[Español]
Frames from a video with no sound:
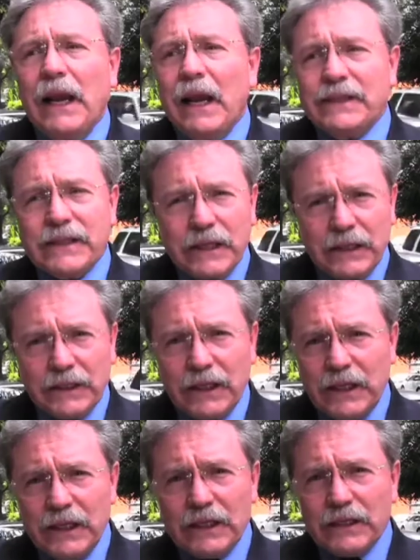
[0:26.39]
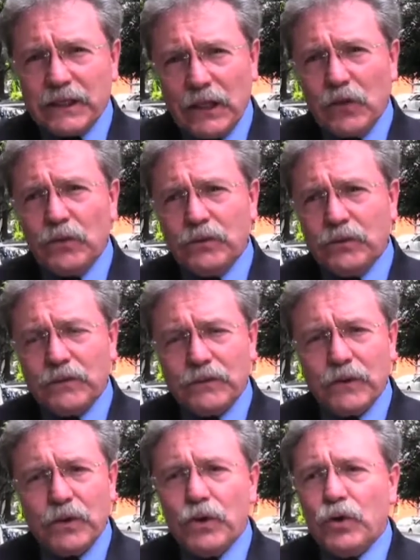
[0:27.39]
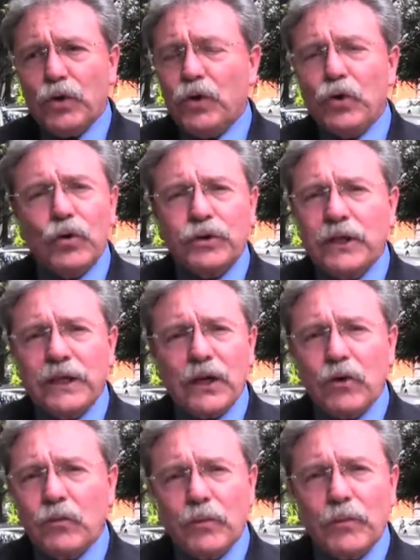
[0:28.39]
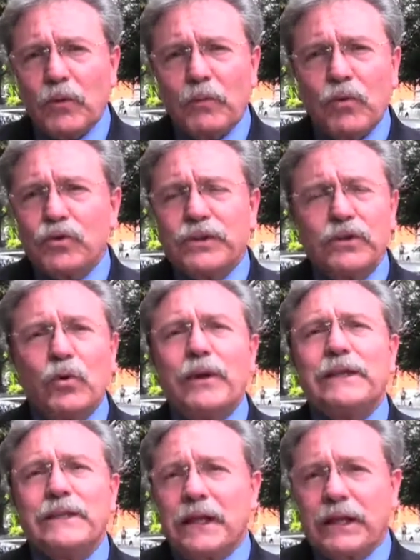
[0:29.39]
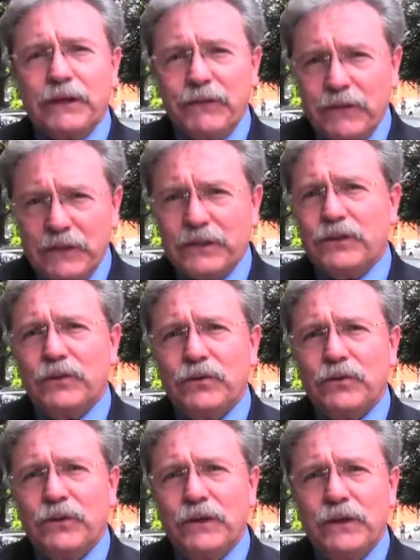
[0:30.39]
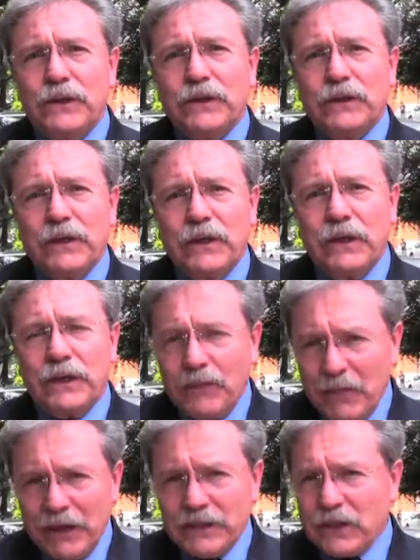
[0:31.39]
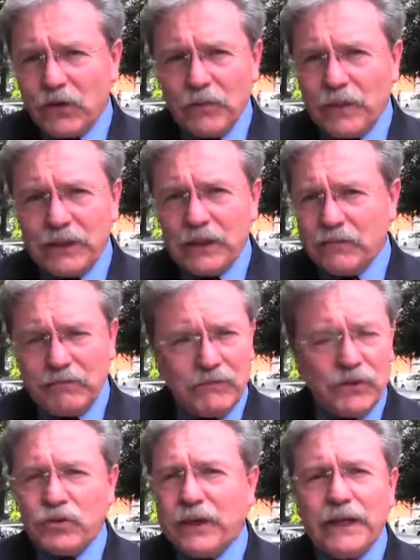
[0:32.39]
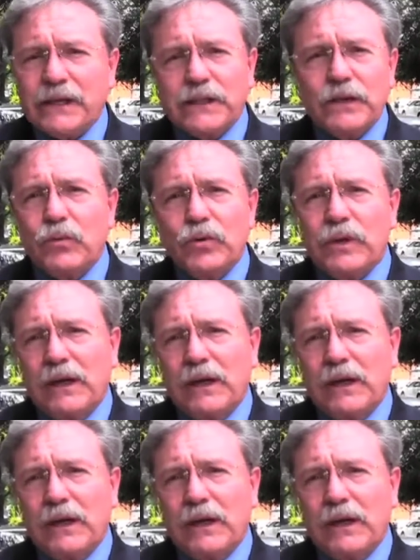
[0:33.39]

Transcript: La Secretaría de Salud no tiene como propósito el sacrificio de animales de compañía. Eso tiene que ser muy